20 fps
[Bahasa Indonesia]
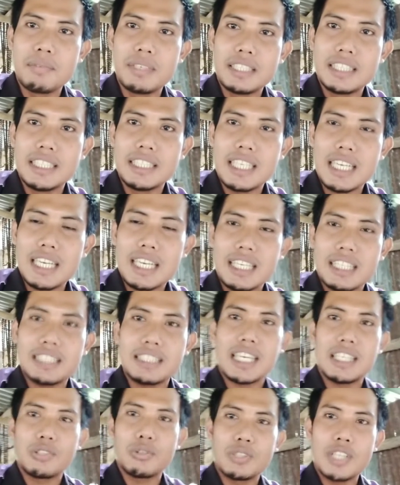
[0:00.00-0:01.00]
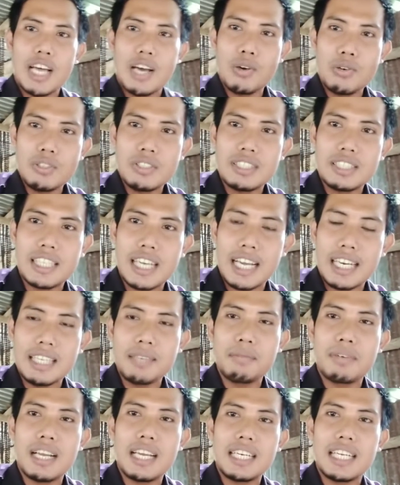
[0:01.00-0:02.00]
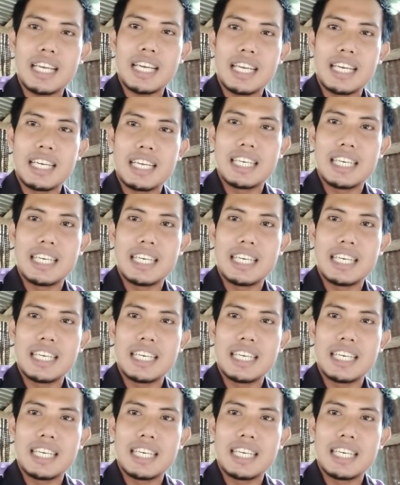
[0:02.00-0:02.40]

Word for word: betina satu tahun sekali beranak.